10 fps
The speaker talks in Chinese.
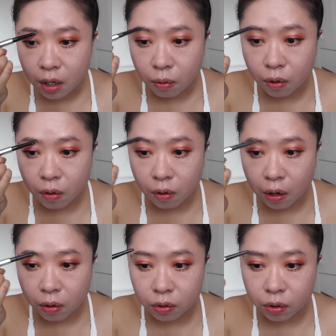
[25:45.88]
我跟我
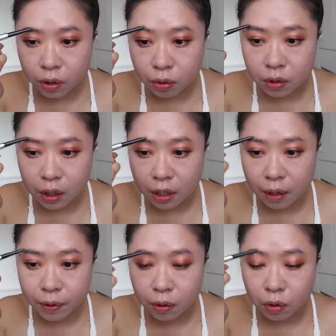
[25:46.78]
老公都会去找他
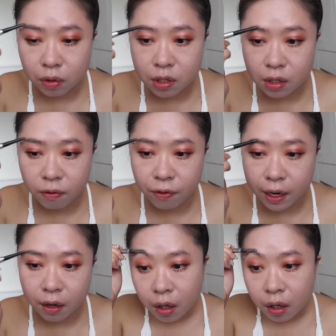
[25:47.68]
们。我都自
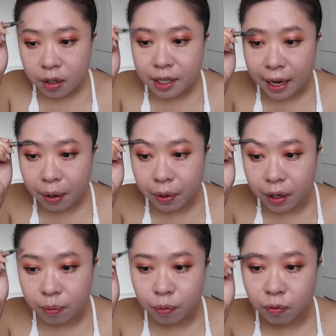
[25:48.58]
费哦。财委
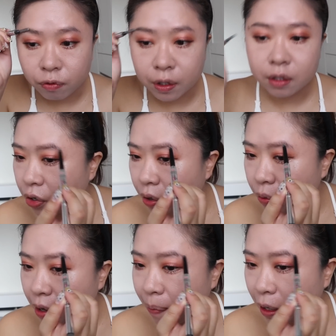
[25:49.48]
的部分，有一
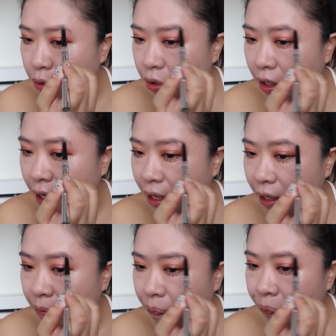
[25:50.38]
位保全，
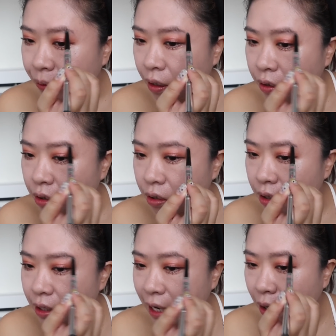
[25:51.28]
他就是
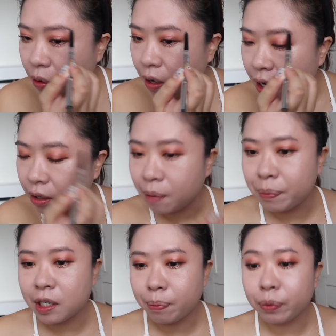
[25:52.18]
讲话好像比
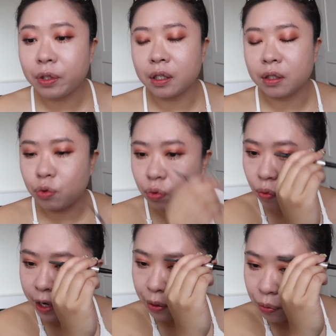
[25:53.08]
较不得主
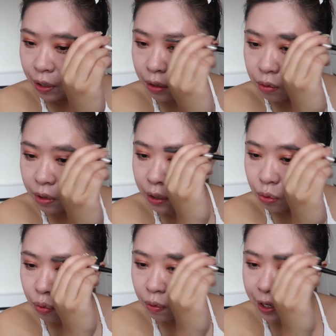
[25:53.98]
委员，所以
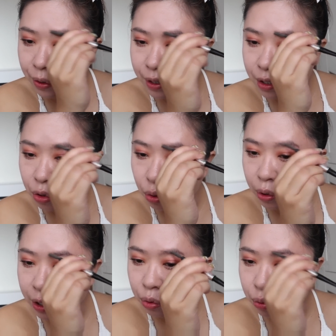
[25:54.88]
主委有一次就
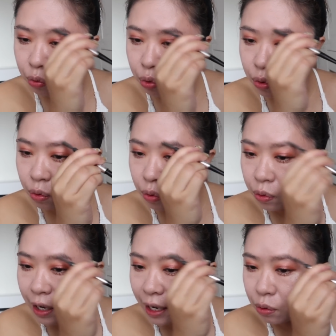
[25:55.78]
退出群组，因
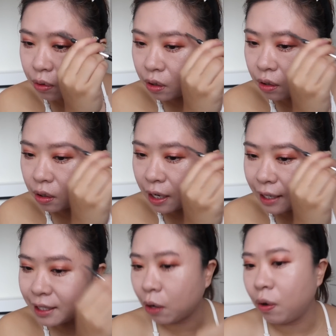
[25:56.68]
为他觉得他
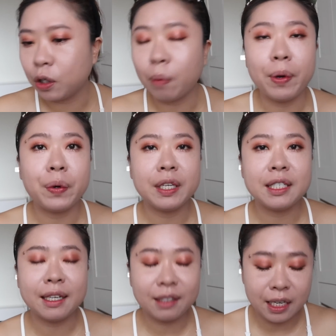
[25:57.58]
讲话都没有人
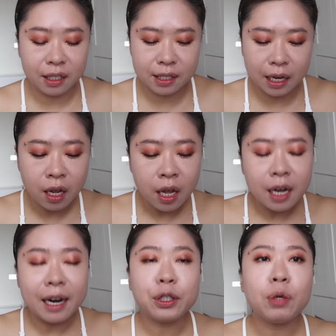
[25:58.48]
在听这样，
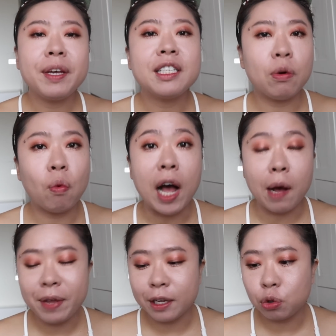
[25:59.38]
然后就变成我要
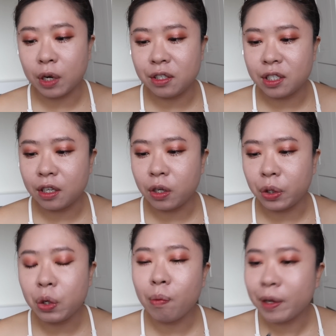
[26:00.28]
变成传声筒。
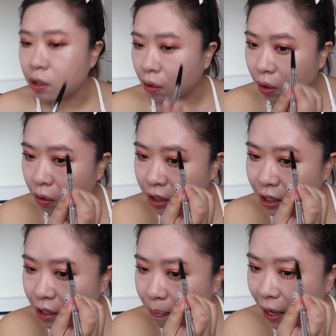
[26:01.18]
因为我们总共有
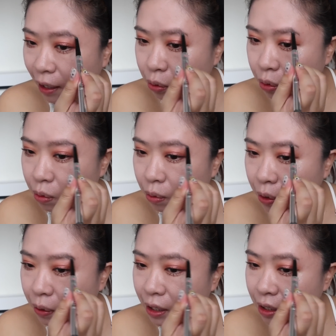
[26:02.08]
七八个群组，
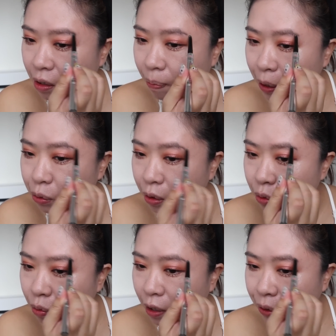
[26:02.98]
有一些是有保全
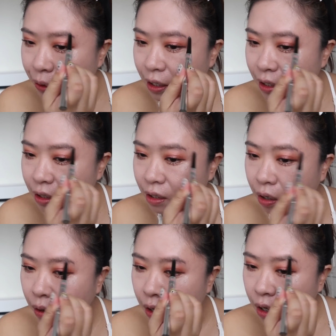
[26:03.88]
主管，有一些是
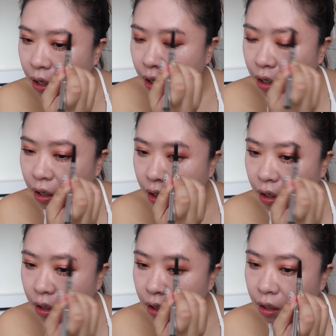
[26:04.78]
有呃